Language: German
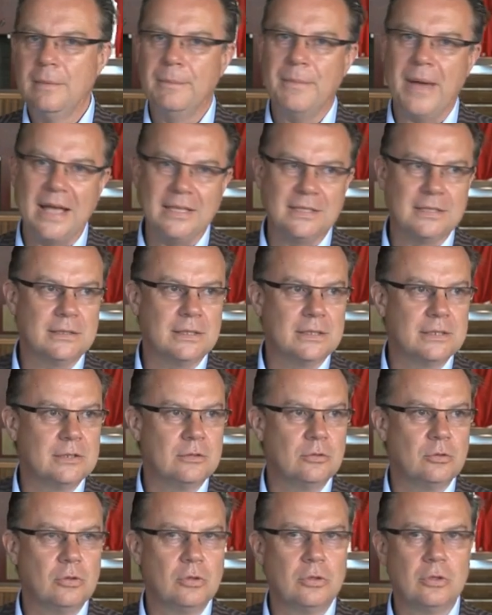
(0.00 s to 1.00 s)
passt das
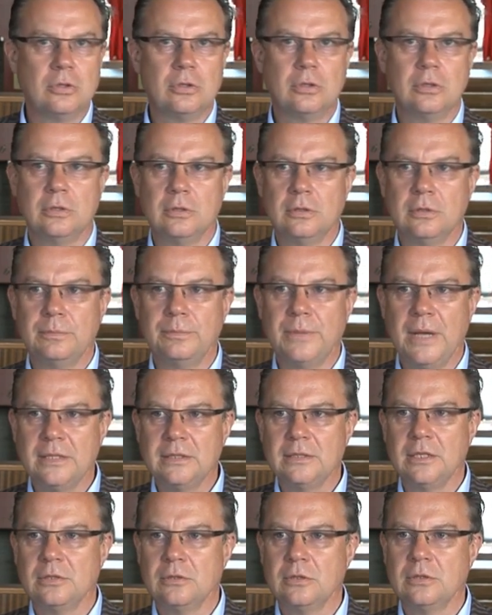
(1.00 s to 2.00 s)
noch, äh,
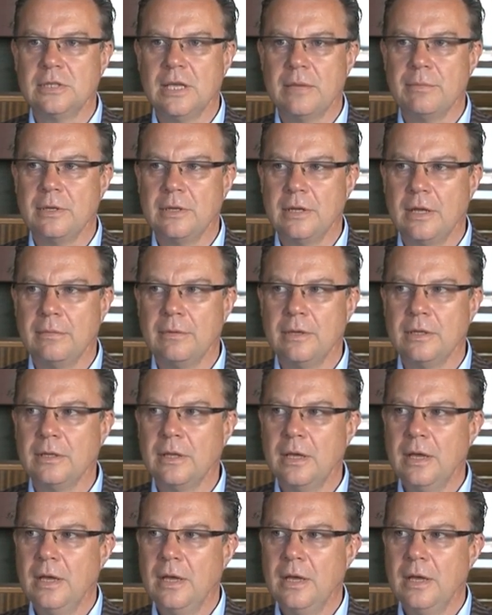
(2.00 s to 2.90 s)
passt die Zusammenarbeit.